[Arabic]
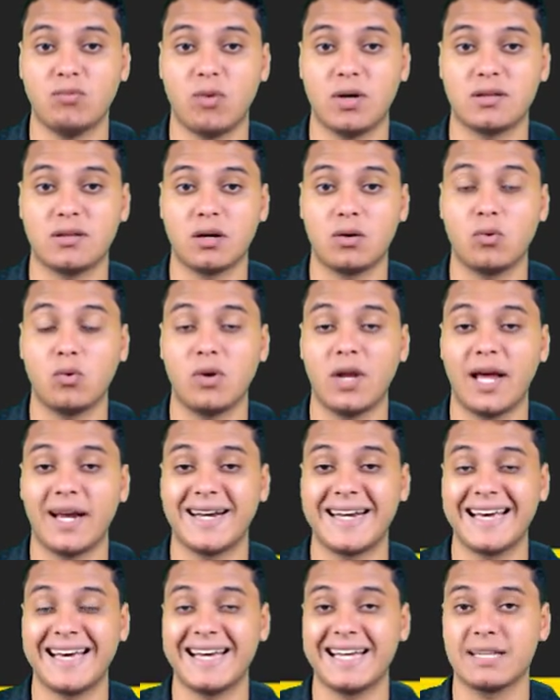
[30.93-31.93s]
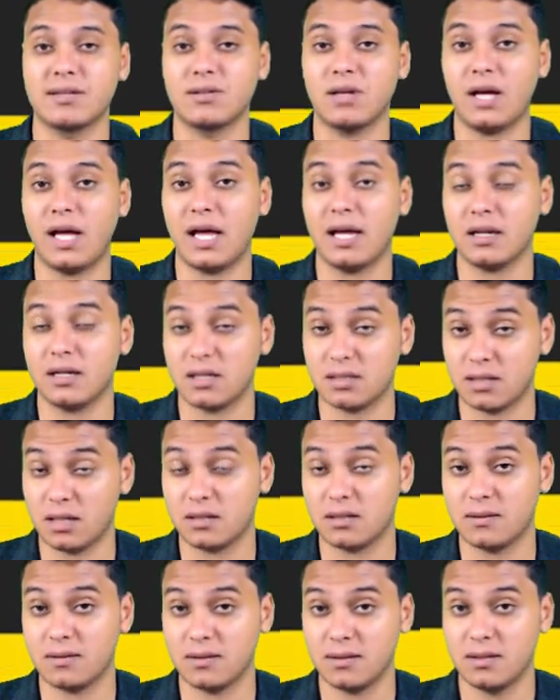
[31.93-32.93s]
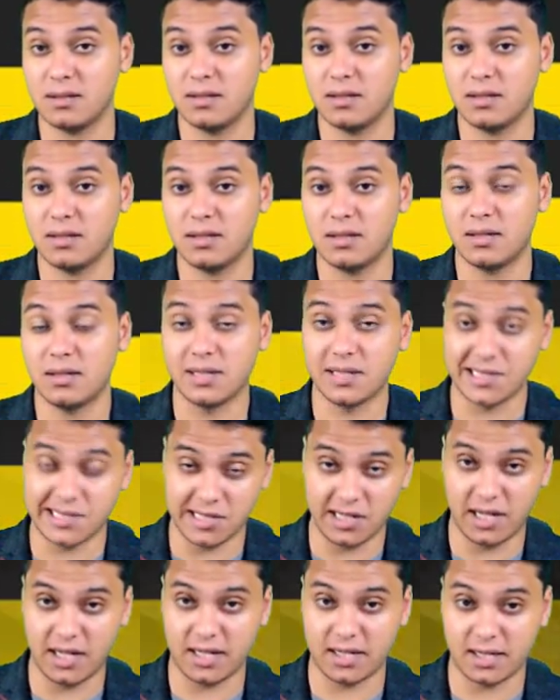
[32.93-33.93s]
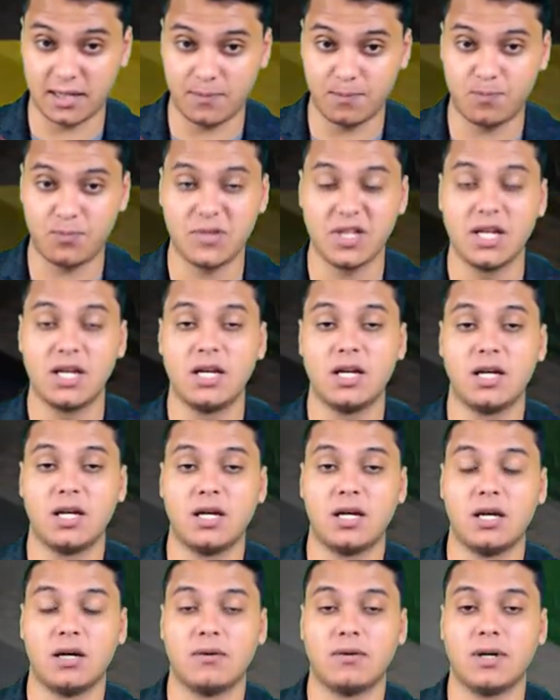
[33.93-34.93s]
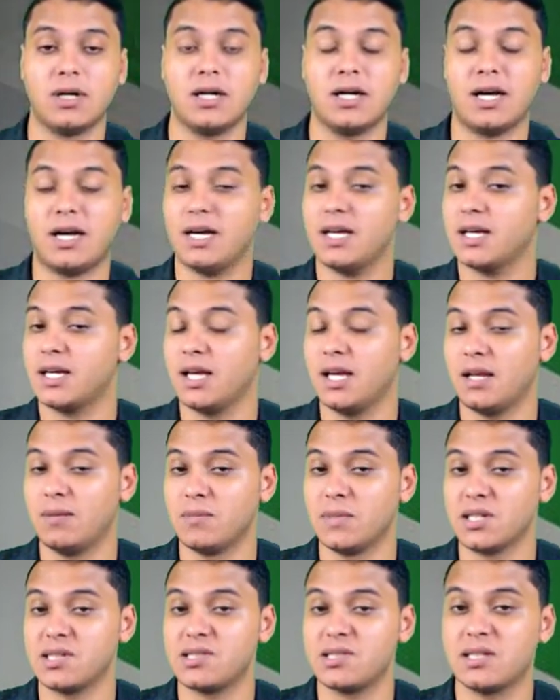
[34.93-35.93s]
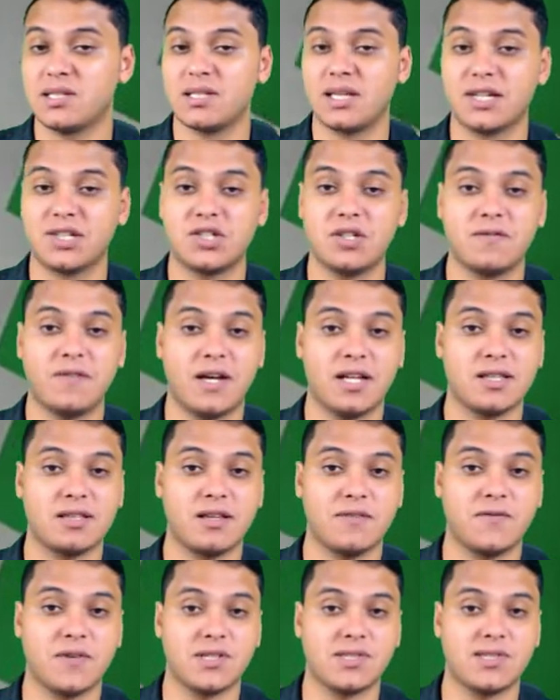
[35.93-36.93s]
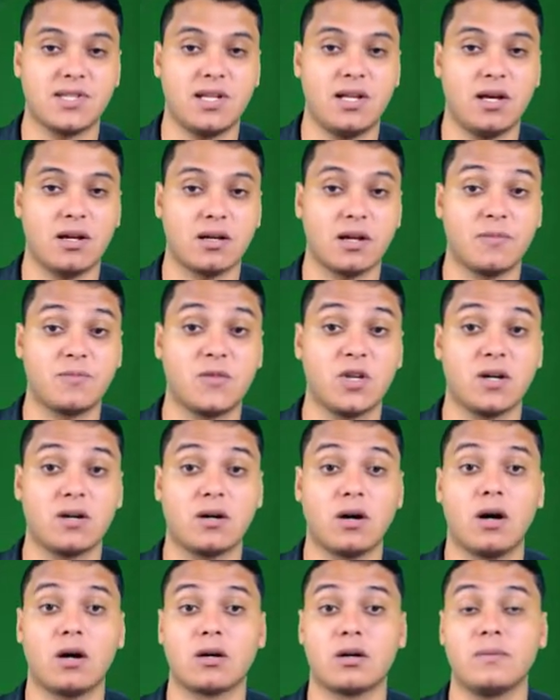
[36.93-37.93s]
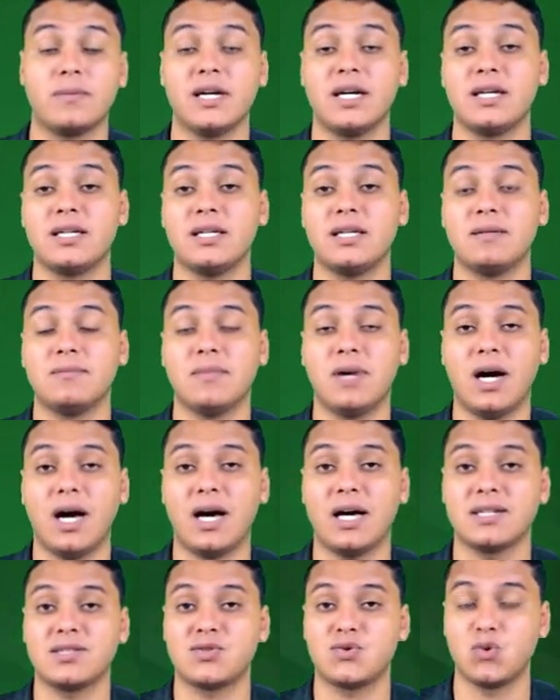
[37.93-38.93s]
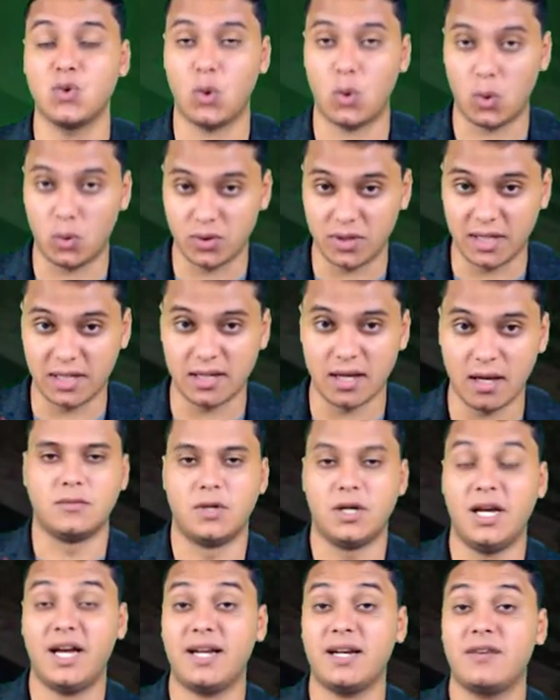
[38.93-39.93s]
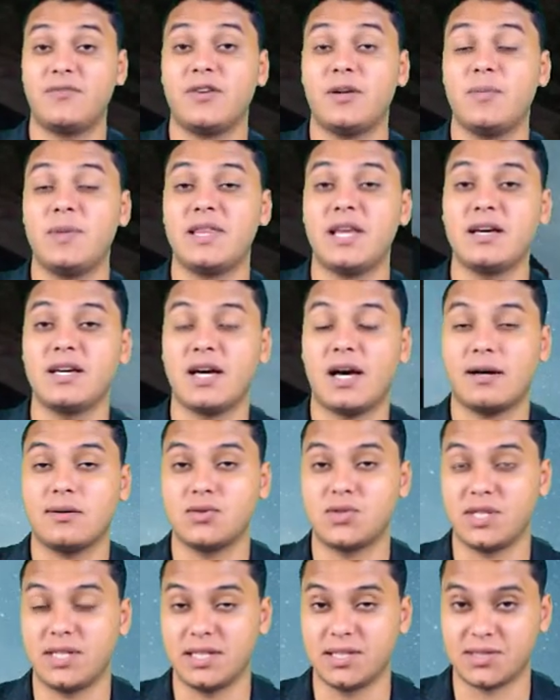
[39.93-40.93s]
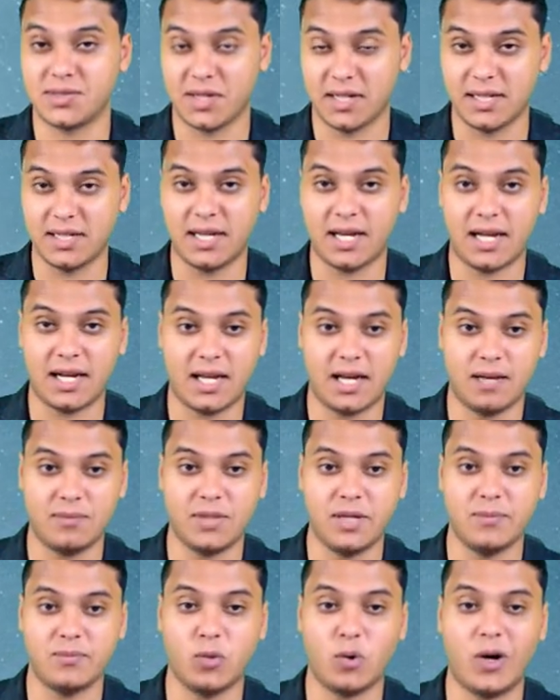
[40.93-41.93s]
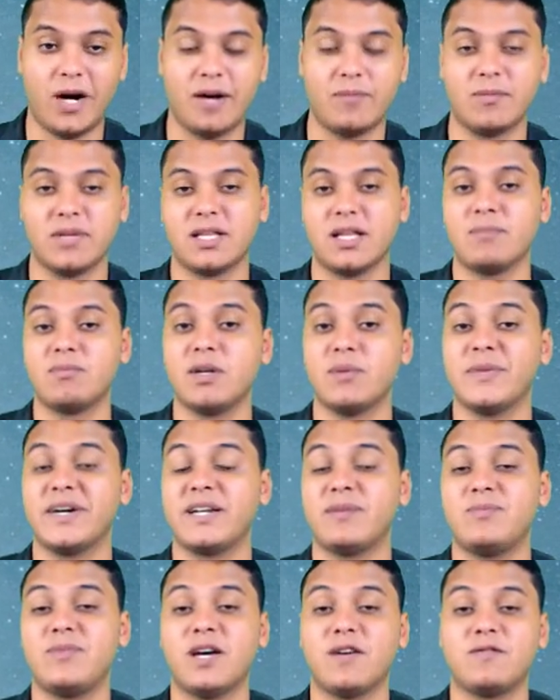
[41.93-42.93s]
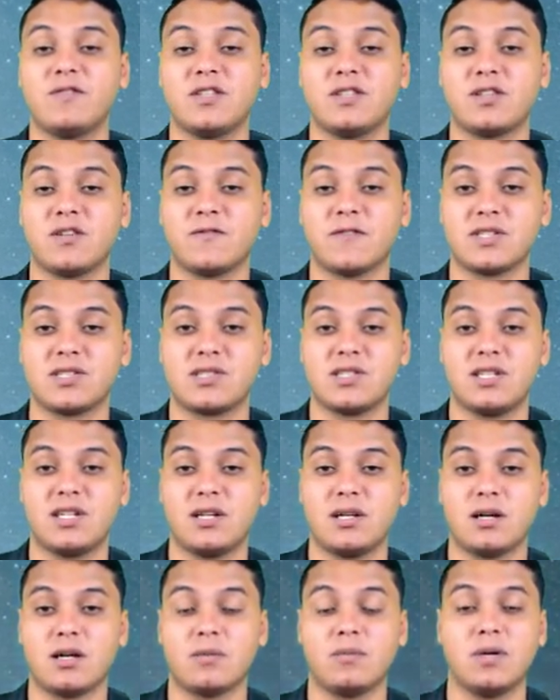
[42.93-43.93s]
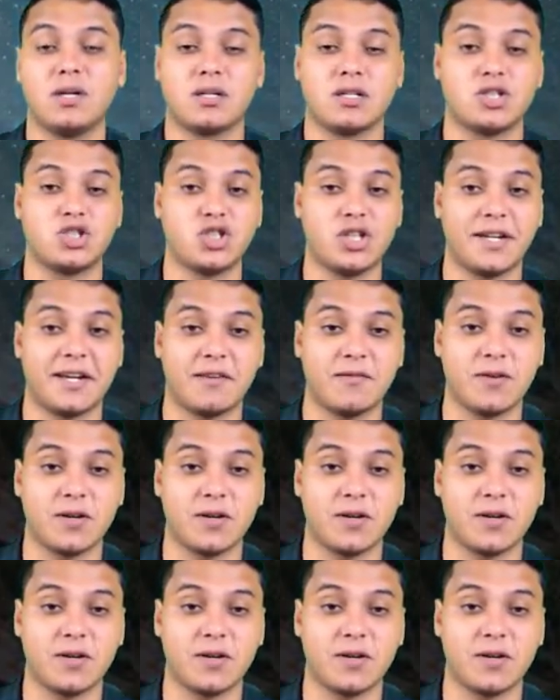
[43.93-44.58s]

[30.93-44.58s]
وتقول أنها تعرضت لسحر وعاجل مصر تكشف عن تفاصيل الربط الكهربائي مع السعودية احنا في البداية عاوزين نصلي على الحبيب محمد قبل ما نبدأ في تفاصيل الأخبار اشترك في